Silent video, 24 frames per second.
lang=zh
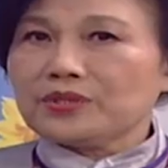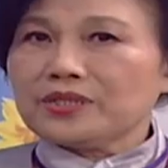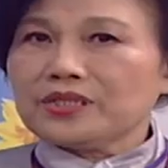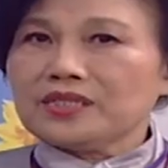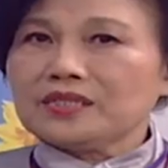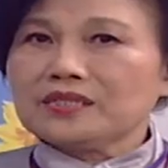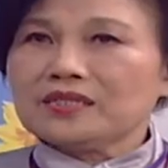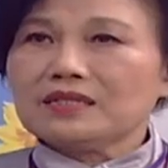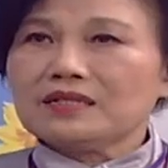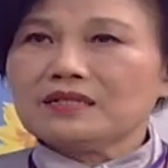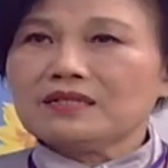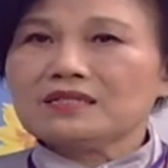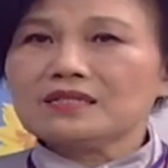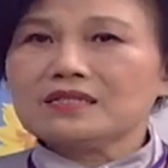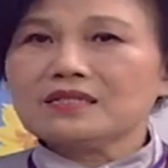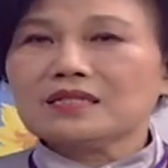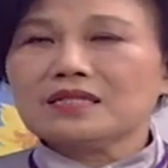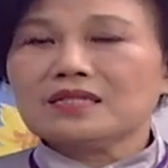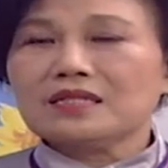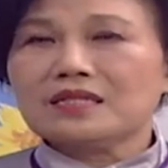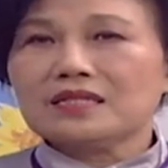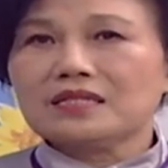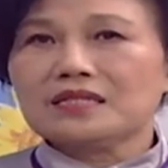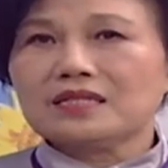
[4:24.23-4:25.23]
以您提到这
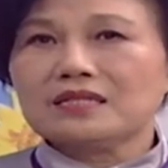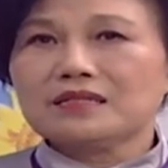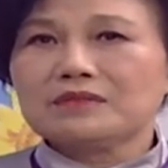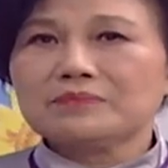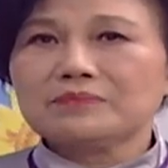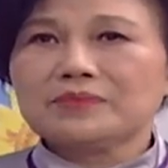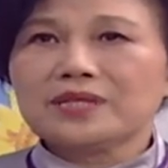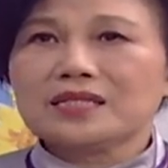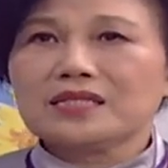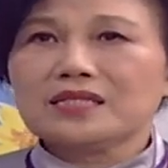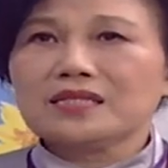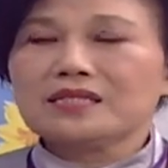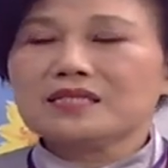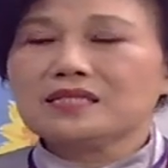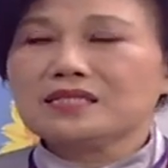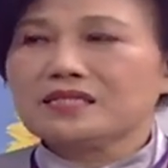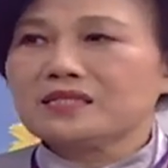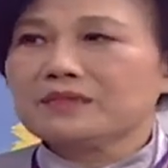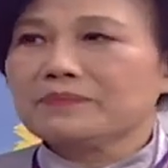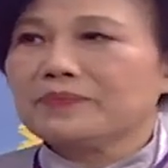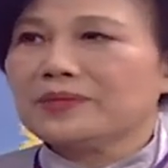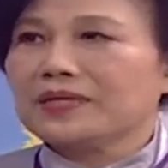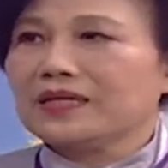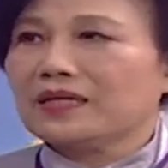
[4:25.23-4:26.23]
个免疫
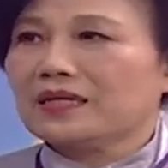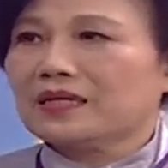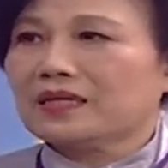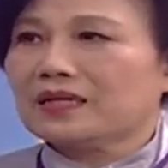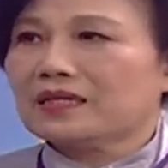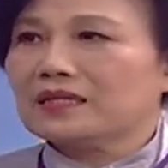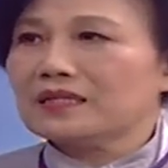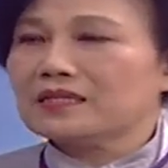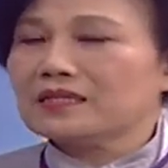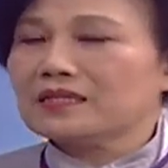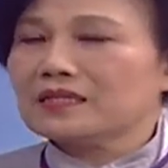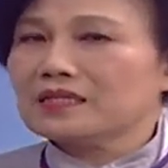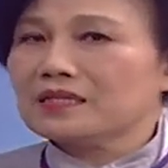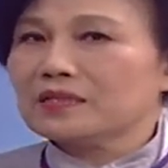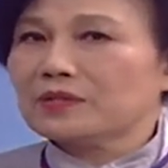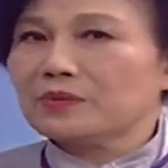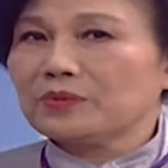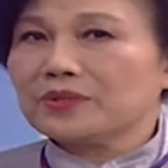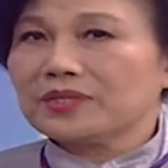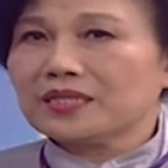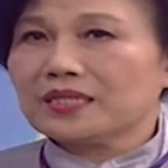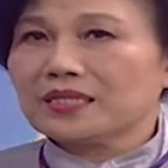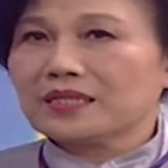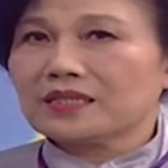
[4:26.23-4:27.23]
疾病啊这些的
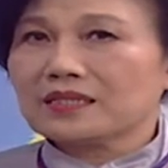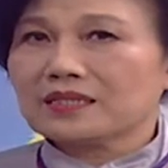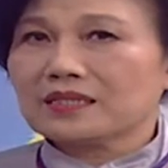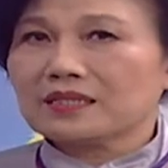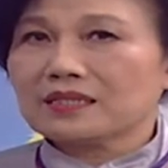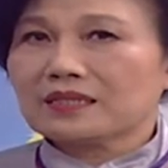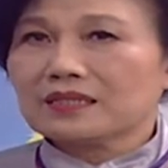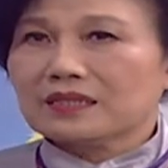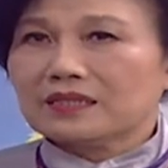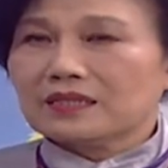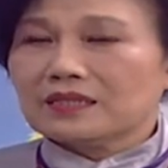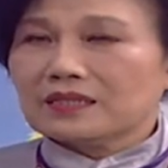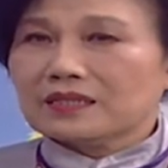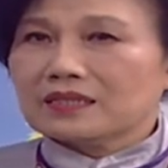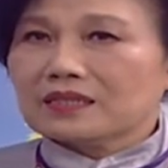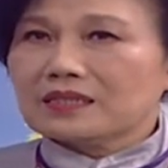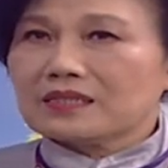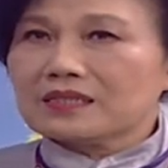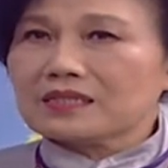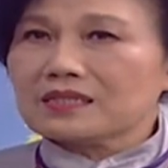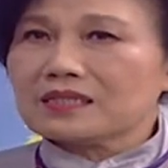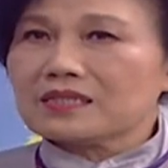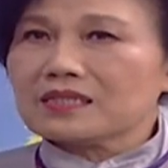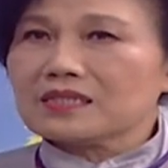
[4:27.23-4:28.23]
问题。嗯。
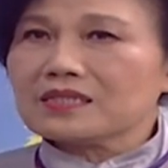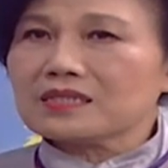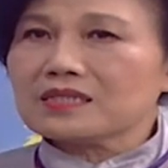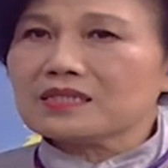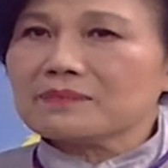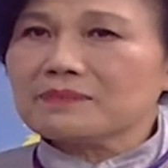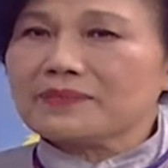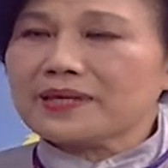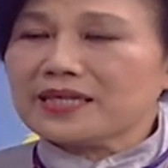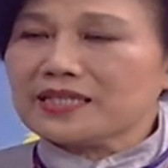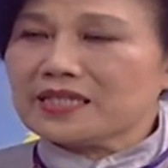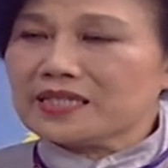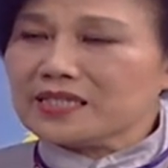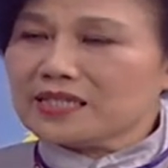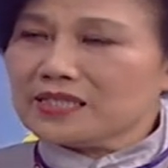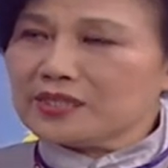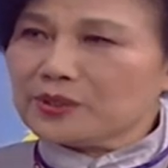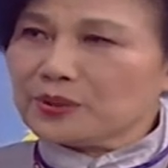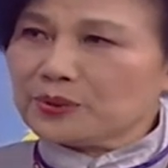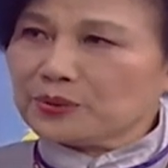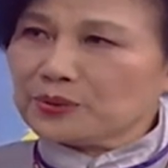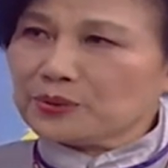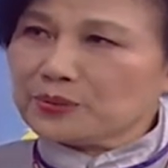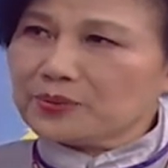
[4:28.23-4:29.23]
可是这个是免疫系
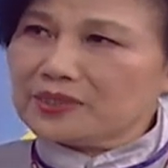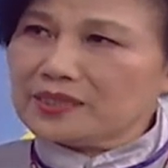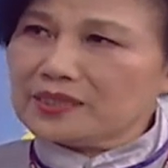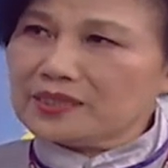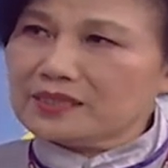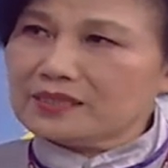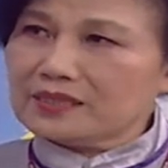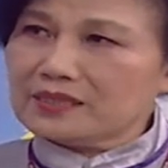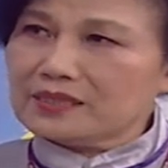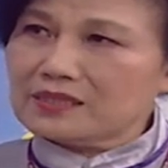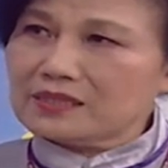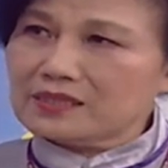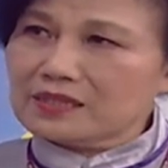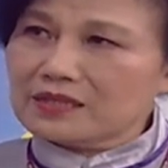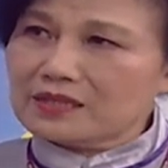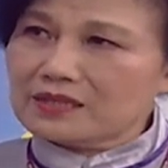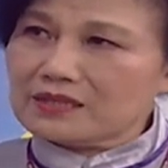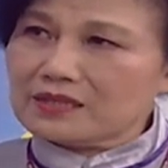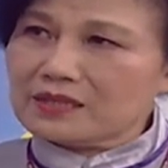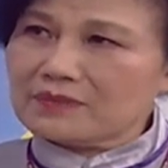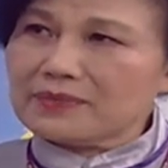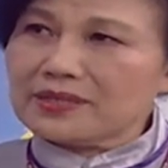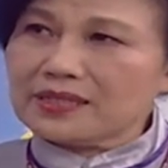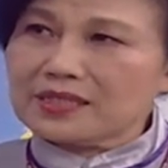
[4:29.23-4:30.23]
统的问题，治疗
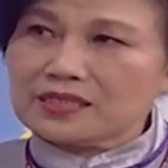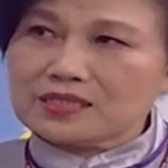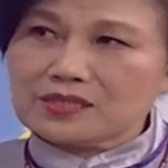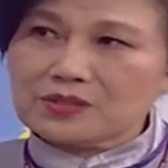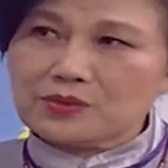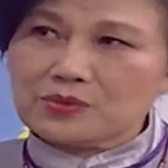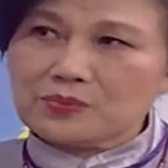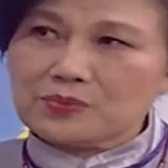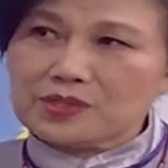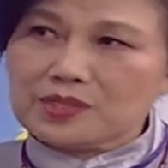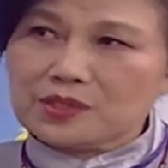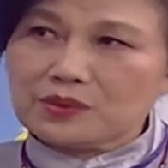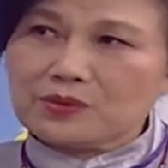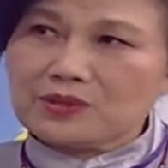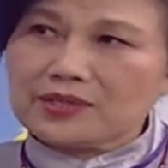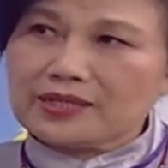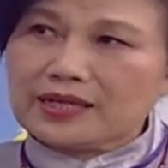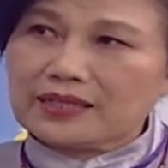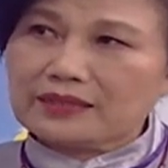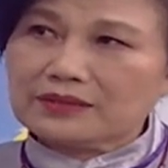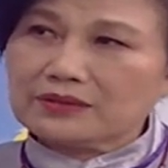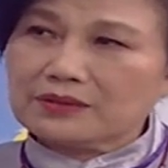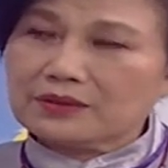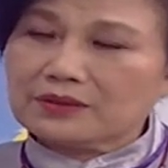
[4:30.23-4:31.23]
上面可能就比较困
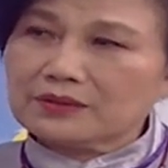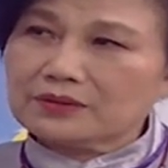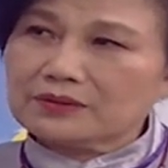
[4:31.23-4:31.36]
难哦。